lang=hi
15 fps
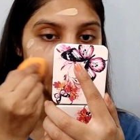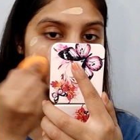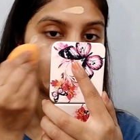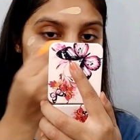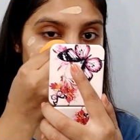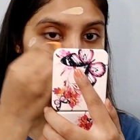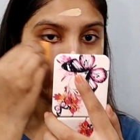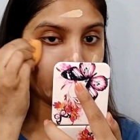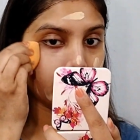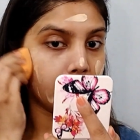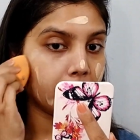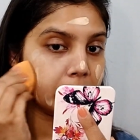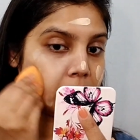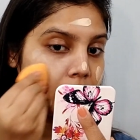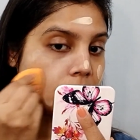हूँ एंड देन
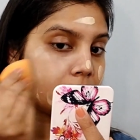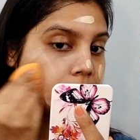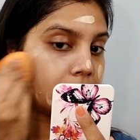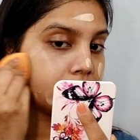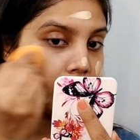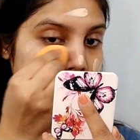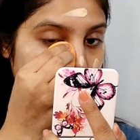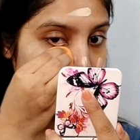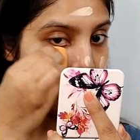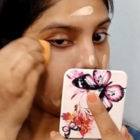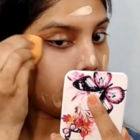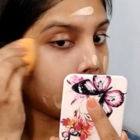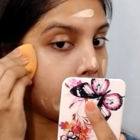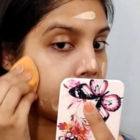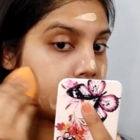ब्यूटी ब्लेंडर की हेल्प
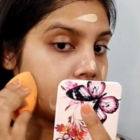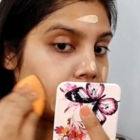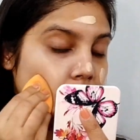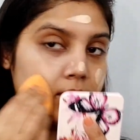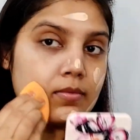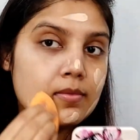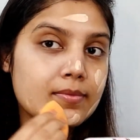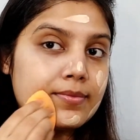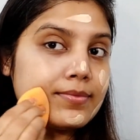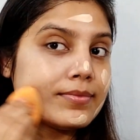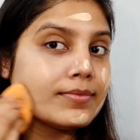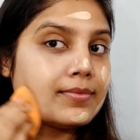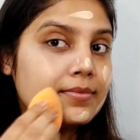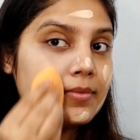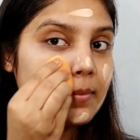से
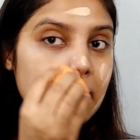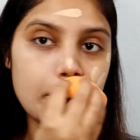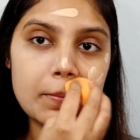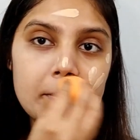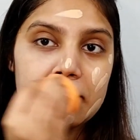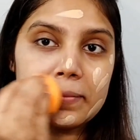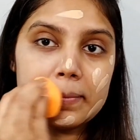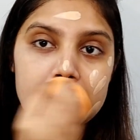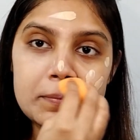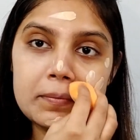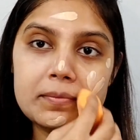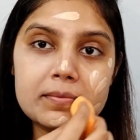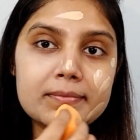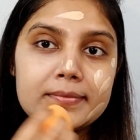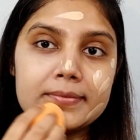ब्लेंड कर ले रही हूँ